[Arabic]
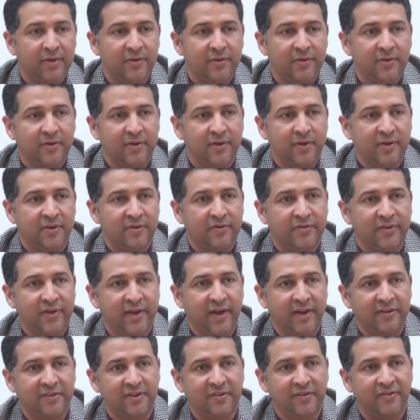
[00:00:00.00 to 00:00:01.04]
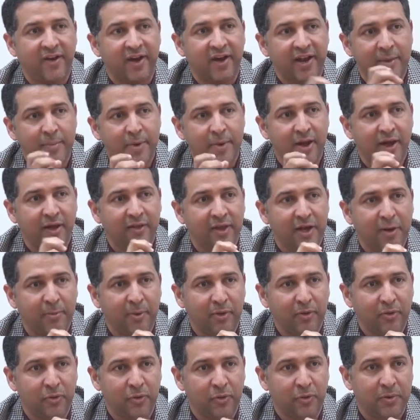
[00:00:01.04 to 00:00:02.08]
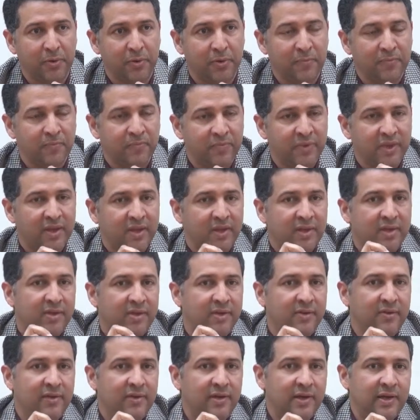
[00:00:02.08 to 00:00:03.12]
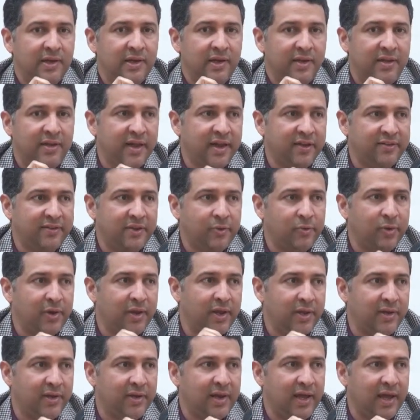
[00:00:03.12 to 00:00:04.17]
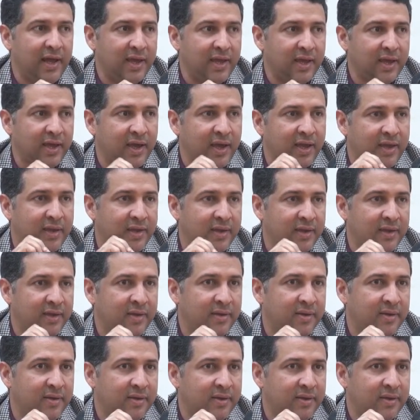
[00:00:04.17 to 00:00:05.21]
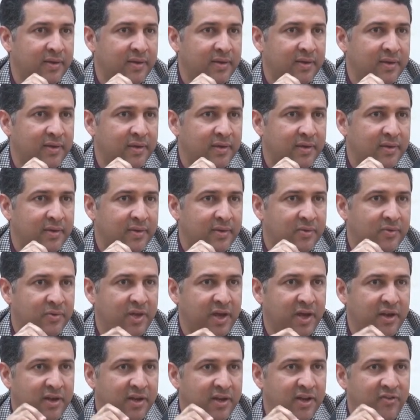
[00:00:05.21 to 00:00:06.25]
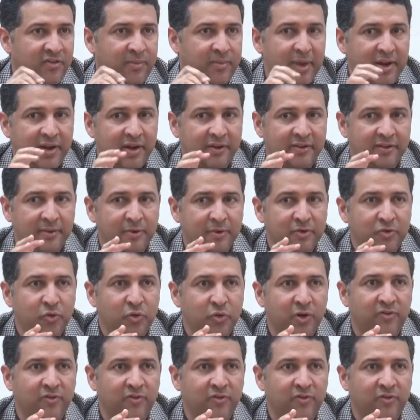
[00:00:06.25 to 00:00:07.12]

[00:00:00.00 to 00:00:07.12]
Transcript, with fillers: آه، فيها استفاده من هذا المنظور اللي درسوا الهند الحقيقه آه، وتحديدا في مدرسه مشهوره